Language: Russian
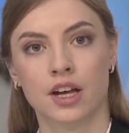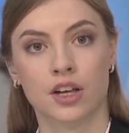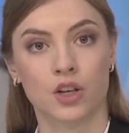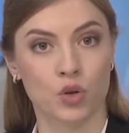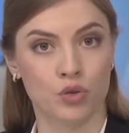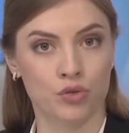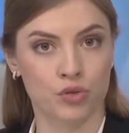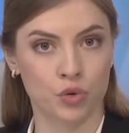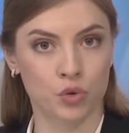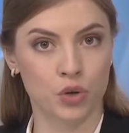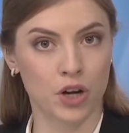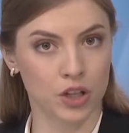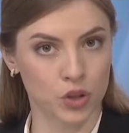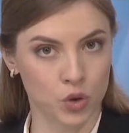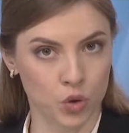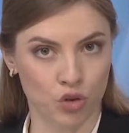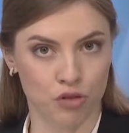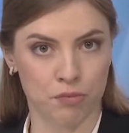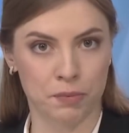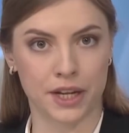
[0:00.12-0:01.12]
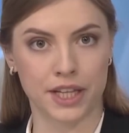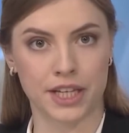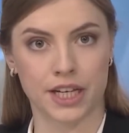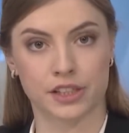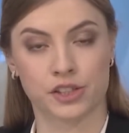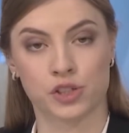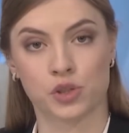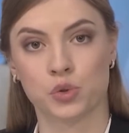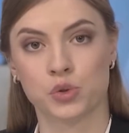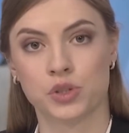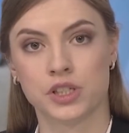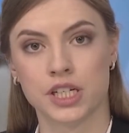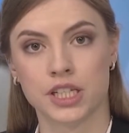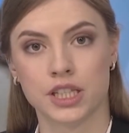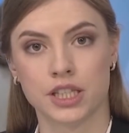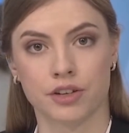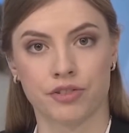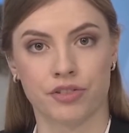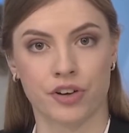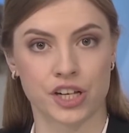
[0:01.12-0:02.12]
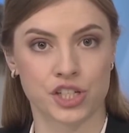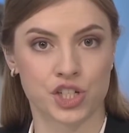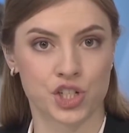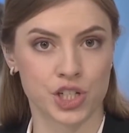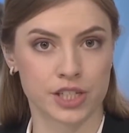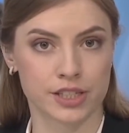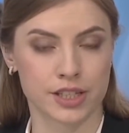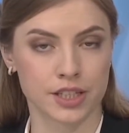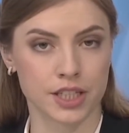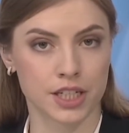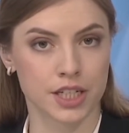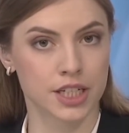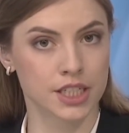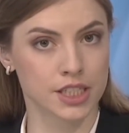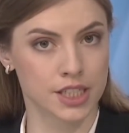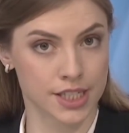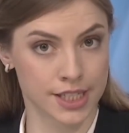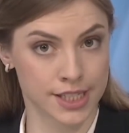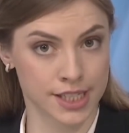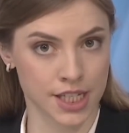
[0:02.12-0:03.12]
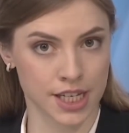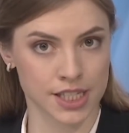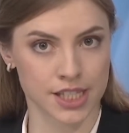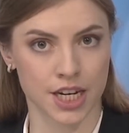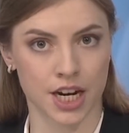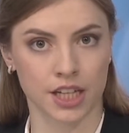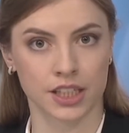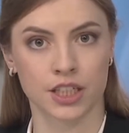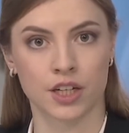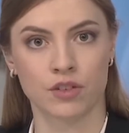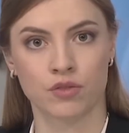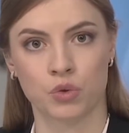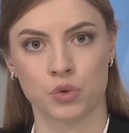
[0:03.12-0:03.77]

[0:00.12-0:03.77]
ЮФУ готов принять студентов, отчисленных а из иностранных